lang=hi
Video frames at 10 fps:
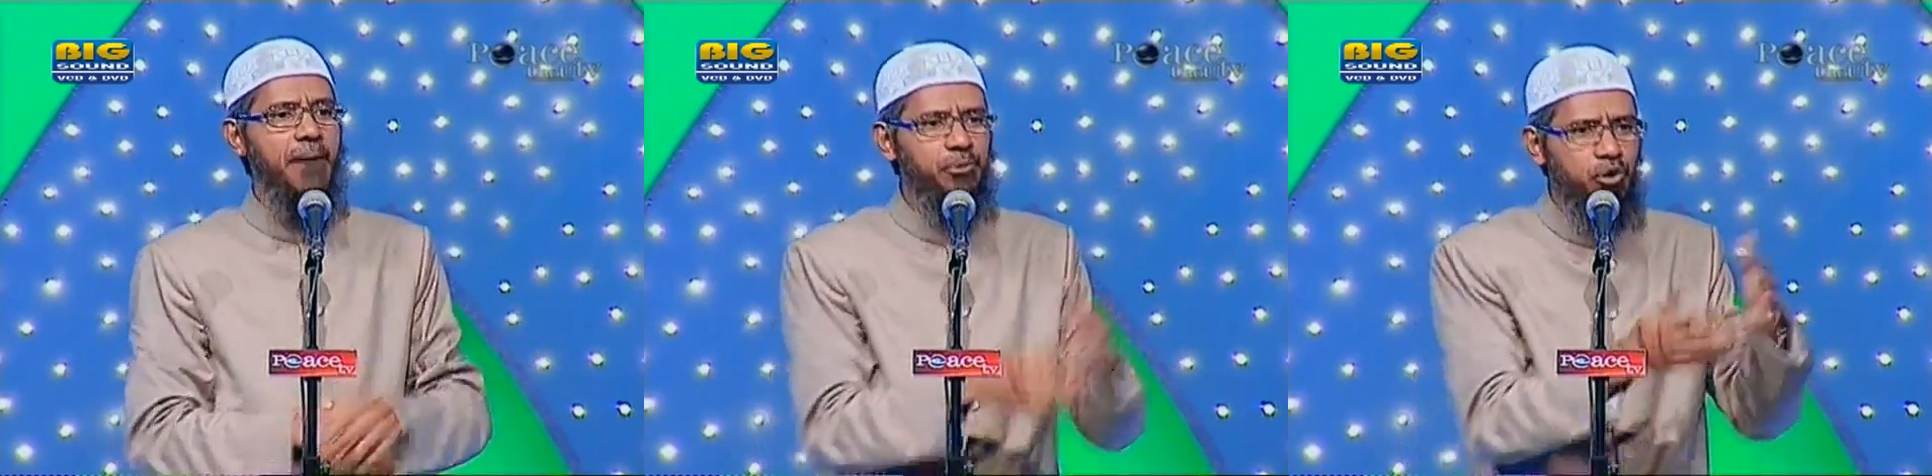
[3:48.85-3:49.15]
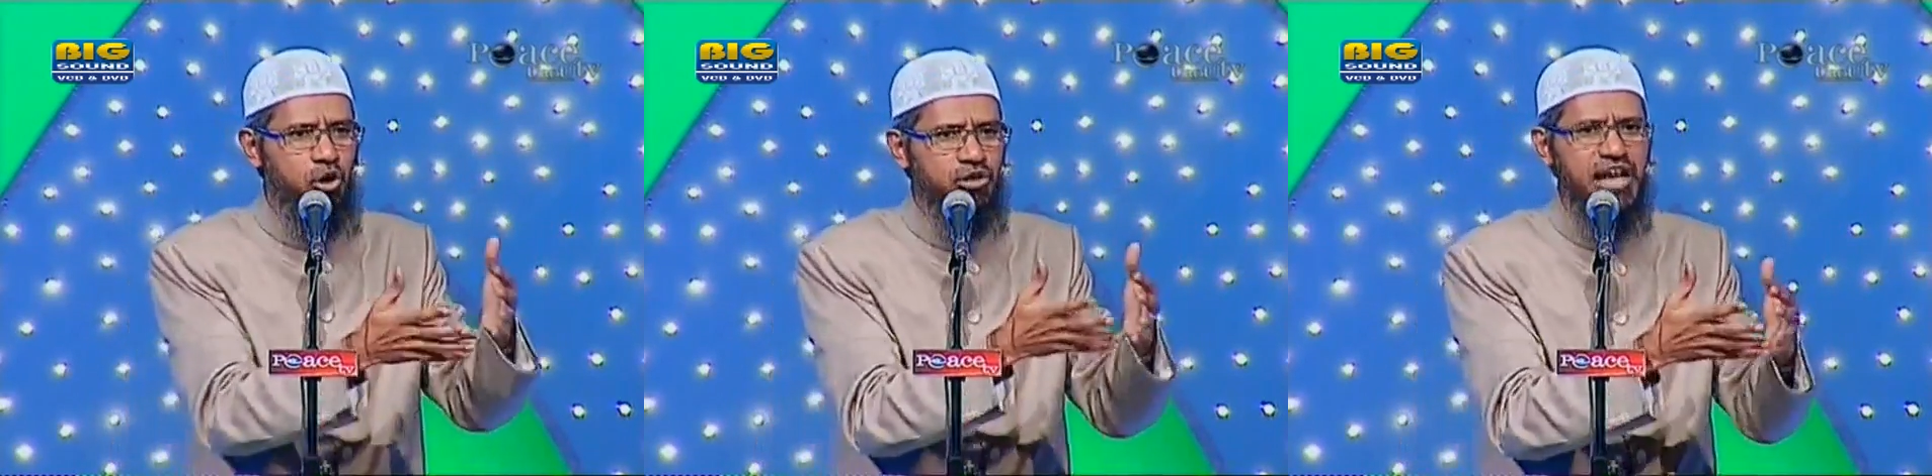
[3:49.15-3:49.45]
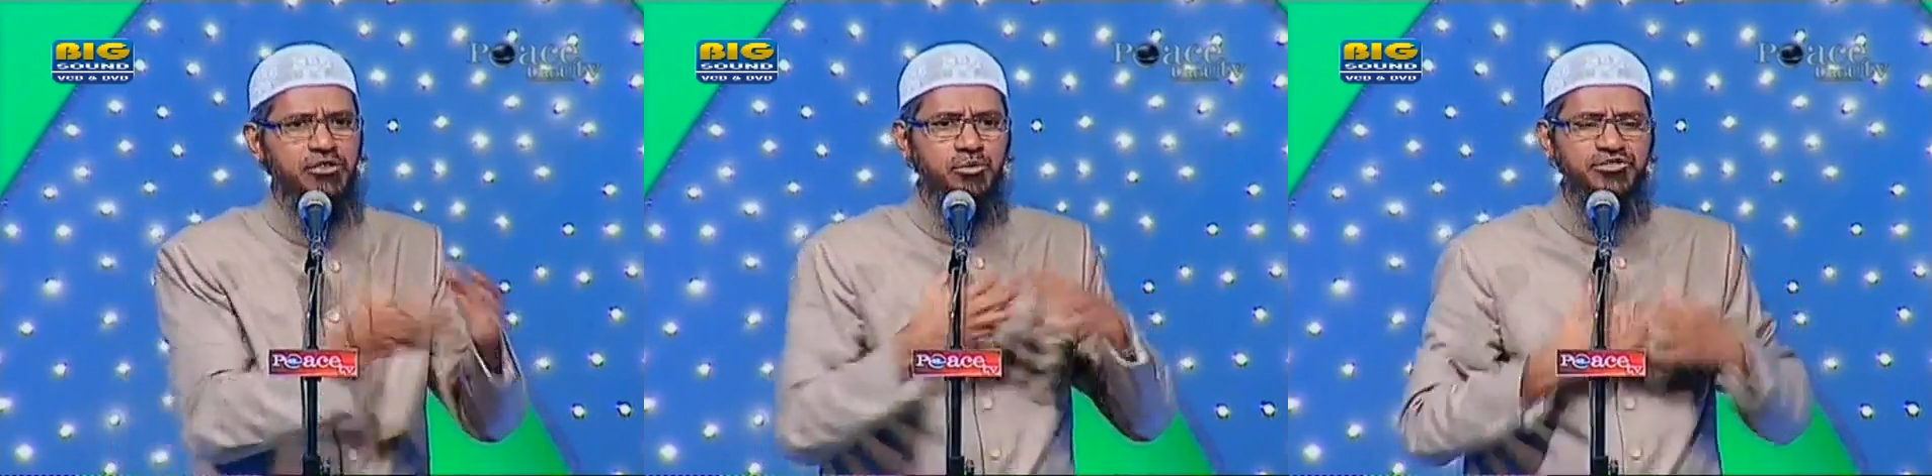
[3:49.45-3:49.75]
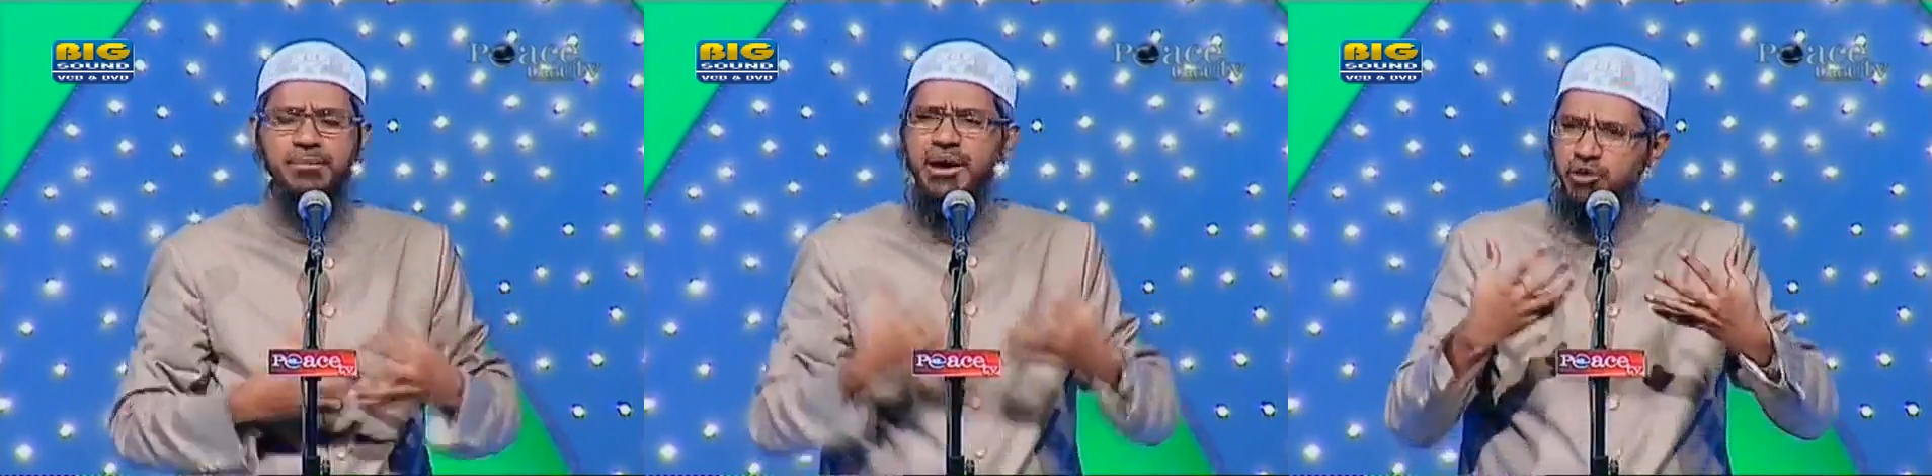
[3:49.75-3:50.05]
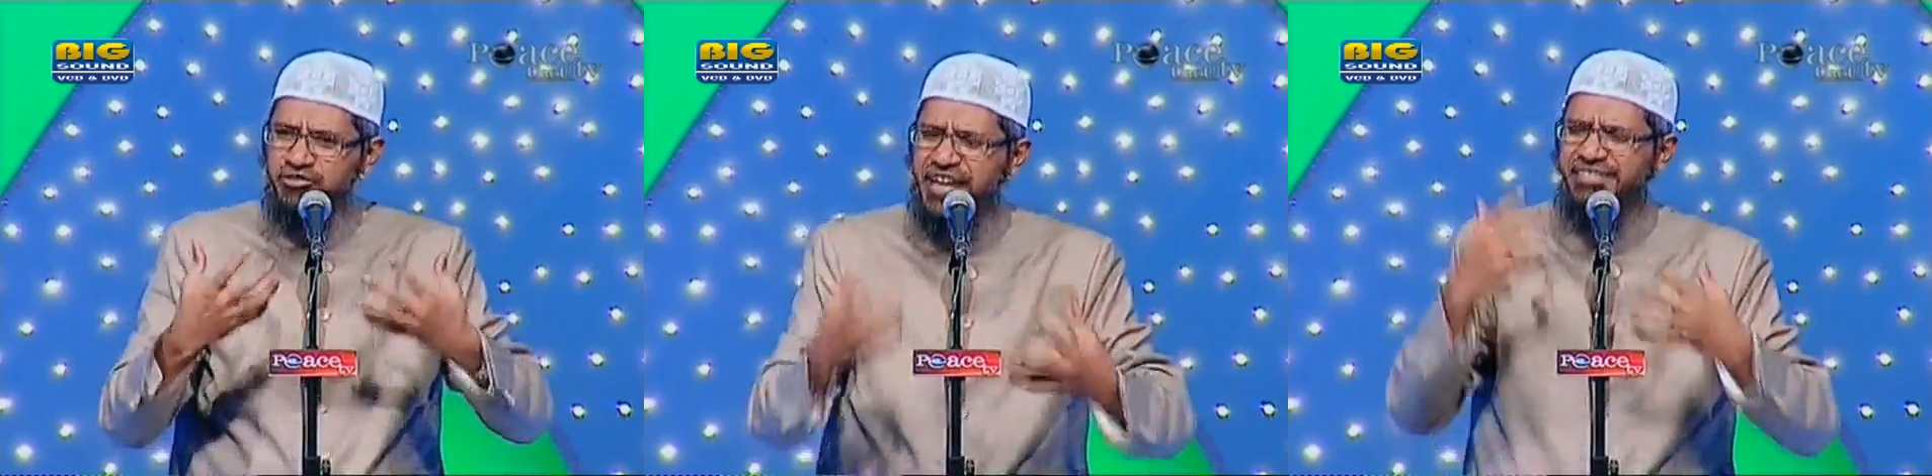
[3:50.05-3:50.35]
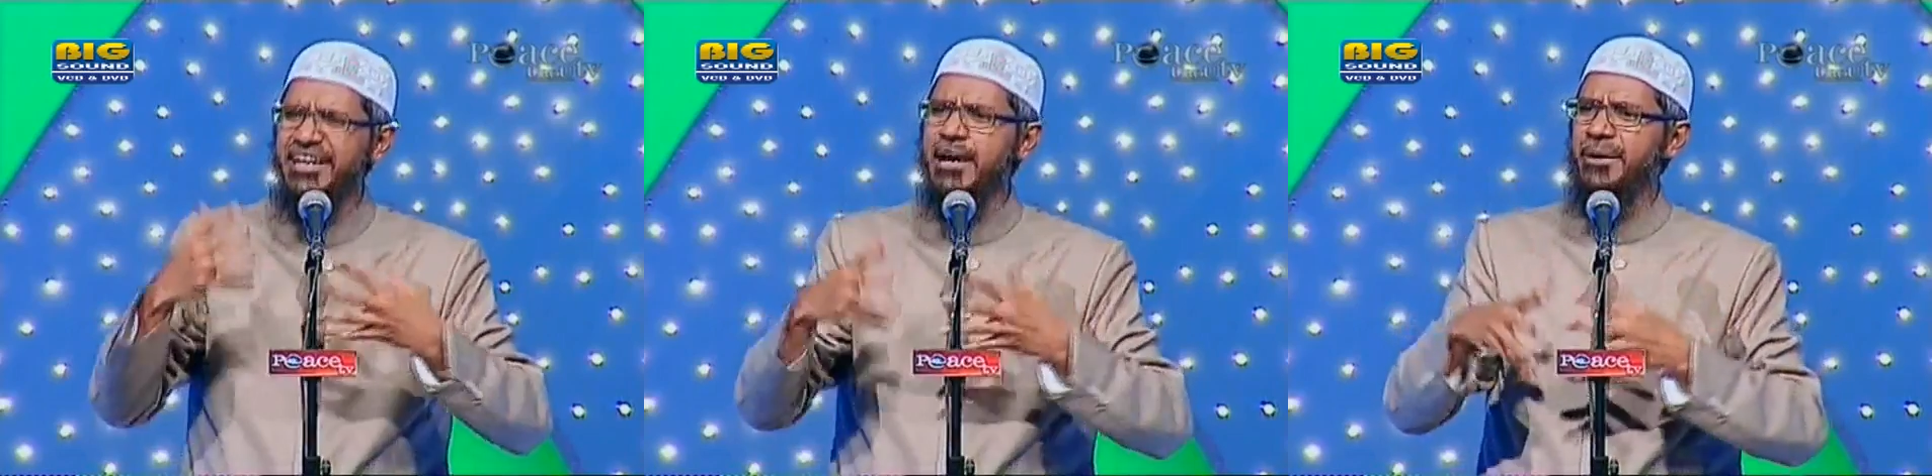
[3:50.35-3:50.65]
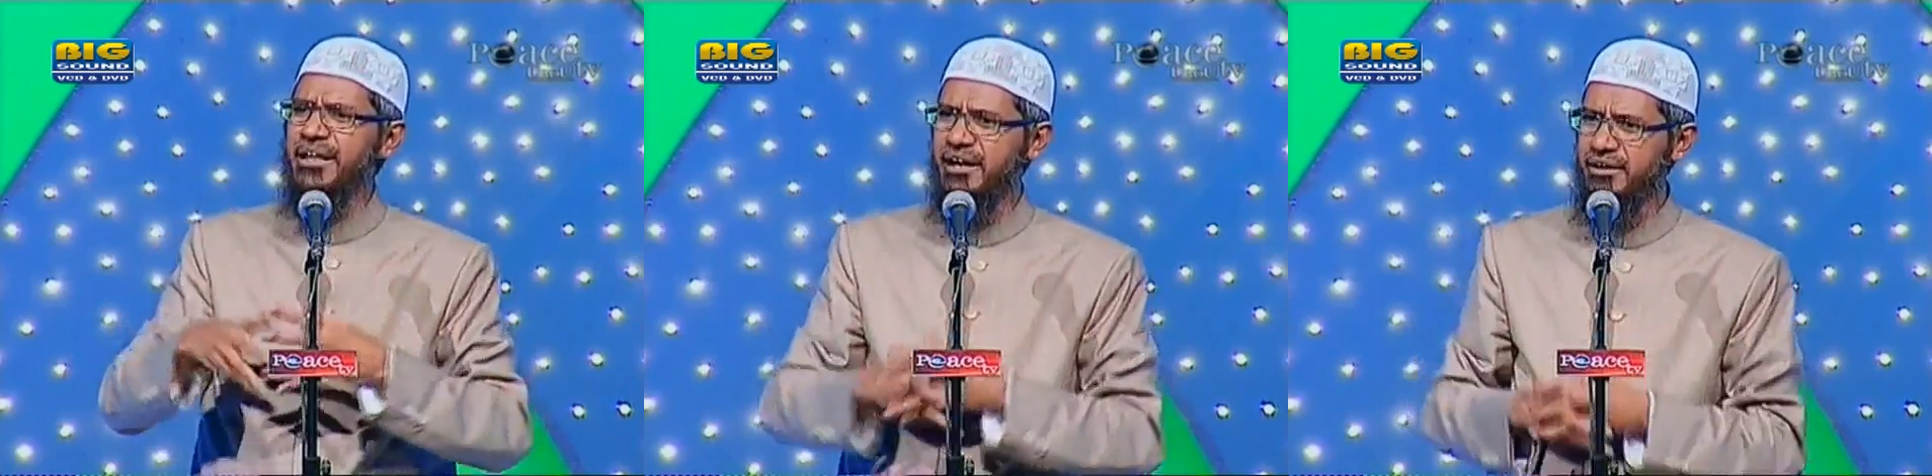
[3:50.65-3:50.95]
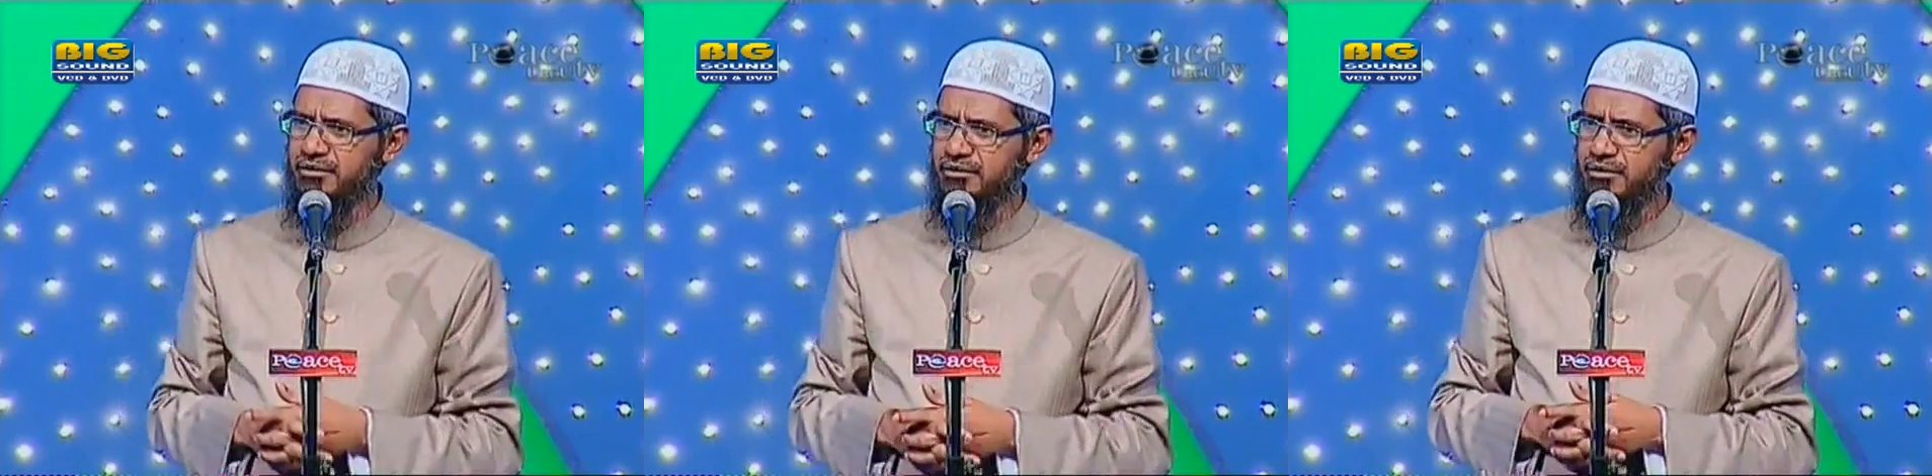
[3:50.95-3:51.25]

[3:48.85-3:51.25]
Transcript: आपको रोकना है तो मुसलमान को साथ लेना पड़ेगा